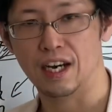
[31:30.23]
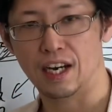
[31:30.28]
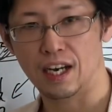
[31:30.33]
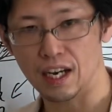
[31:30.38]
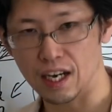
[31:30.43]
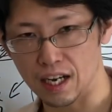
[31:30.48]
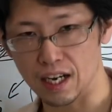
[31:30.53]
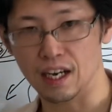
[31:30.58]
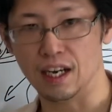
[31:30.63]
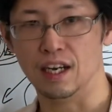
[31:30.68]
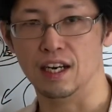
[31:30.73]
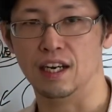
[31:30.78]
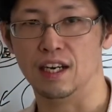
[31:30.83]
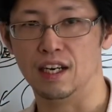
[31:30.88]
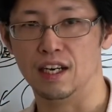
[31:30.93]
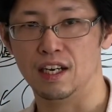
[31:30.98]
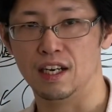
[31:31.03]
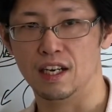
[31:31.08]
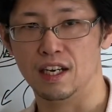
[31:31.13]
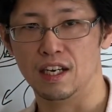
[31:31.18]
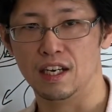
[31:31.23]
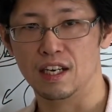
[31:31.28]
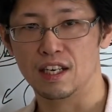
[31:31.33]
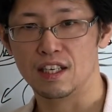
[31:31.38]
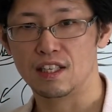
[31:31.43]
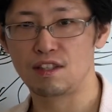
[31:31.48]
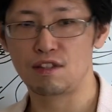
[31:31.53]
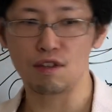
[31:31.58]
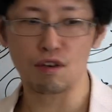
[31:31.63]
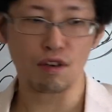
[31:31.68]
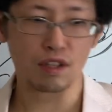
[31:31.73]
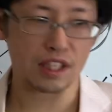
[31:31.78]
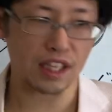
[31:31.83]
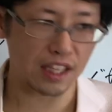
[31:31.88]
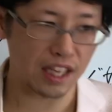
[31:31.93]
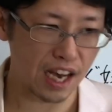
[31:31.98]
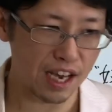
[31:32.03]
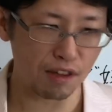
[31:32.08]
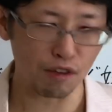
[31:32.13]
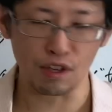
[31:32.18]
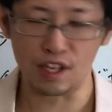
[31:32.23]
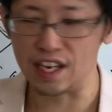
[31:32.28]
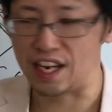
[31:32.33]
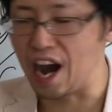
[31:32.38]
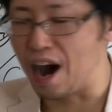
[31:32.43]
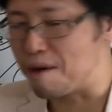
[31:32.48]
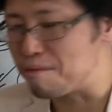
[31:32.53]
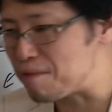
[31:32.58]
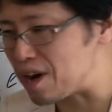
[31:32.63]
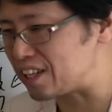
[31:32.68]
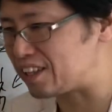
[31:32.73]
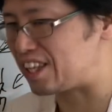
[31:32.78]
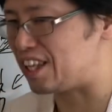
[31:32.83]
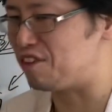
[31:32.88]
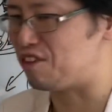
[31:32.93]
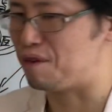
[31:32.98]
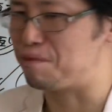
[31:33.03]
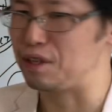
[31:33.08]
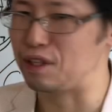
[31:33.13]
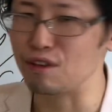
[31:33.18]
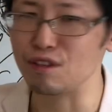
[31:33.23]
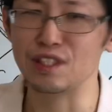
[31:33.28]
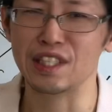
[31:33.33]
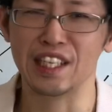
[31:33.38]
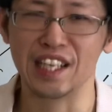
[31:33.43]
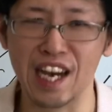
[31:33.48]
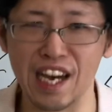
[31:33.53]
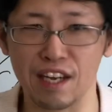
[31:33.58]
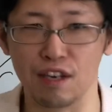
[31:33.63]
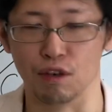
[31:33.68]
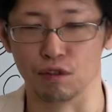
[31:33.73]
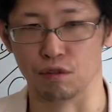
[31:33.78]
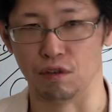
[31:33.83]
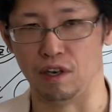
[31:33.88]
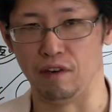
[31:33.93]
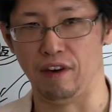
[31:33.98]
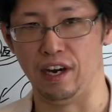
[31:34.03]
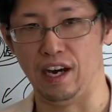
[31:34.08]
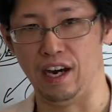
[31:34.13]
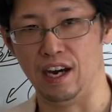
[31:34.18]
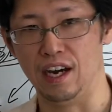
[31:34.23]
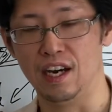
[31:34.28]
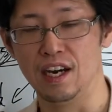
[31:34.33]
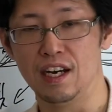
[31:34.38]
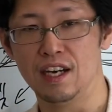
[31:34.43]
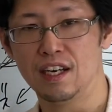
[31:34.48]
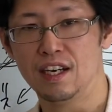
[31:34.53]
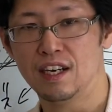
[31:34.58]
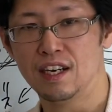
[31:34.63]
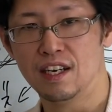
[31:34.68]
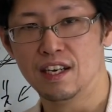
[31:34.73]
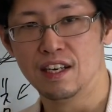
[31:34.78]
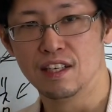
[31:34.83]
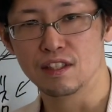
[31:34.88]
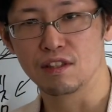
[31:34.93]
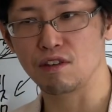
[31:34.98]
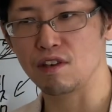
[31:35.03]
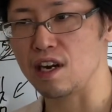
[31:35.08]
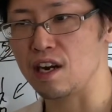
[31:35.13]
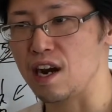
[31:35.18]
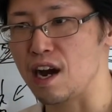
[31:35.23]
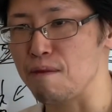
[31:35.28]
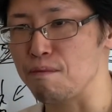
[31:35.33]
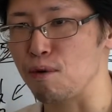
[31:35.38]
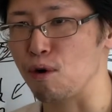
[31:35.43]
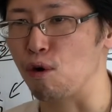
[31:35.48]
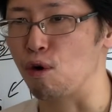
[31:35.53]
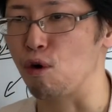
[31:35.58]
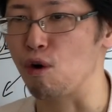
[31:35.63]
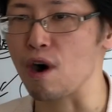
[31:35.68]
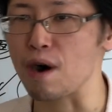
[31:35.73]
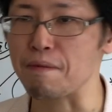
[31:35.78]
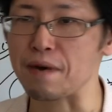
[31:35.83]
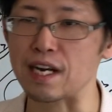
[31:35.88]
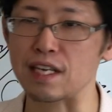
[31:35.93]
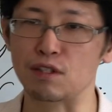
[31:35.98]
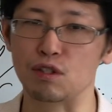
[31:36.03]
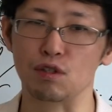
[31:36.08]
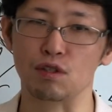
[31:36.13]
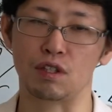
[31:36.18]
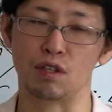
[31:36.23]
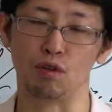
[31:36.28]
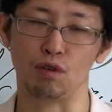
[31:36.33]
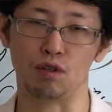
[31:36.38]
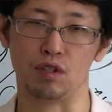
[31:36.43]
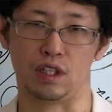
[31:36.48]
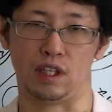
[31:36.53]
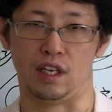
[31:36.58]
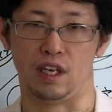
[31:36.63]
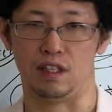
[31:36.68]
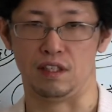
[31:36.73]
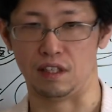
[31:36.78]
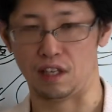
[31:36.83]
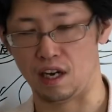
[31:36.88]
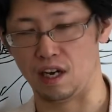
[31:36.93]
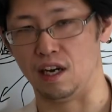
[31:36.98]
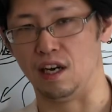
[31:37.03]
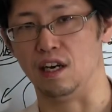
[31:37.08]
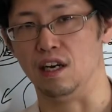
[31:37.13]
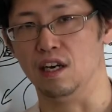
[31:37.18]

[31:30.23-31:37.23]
はあ、必要じゃないのに頑張ってんのは美徳じゃないよ。それは乱暴大暴れ中ってことじゃないですか。